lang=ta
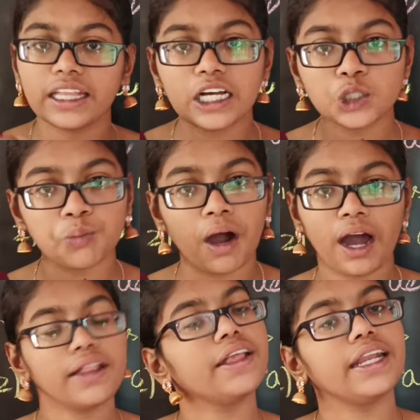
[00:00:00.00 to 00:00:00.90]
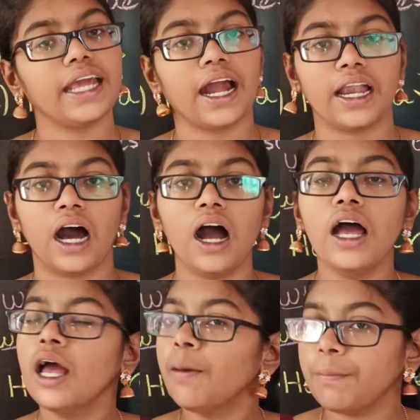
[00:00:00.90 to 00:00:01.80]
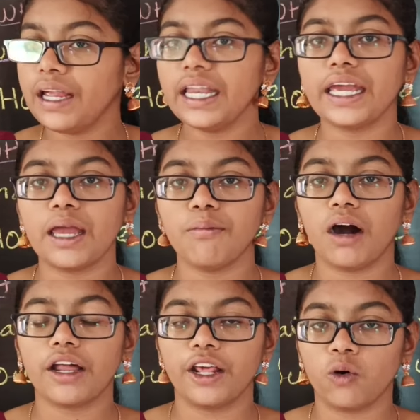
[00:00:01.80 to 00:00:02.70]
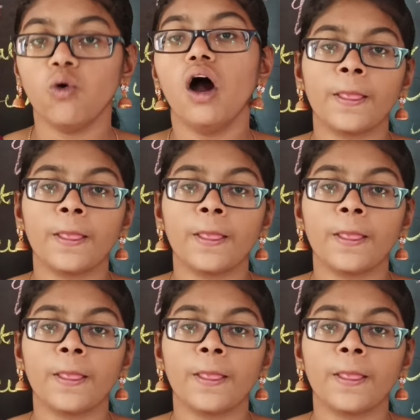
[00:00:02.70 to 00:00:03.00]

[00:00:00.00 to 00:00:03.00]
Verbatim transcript: ஏதாச்சும் மாற்றிட்டீங்கன்னா மீனிங்கே மாறிடும்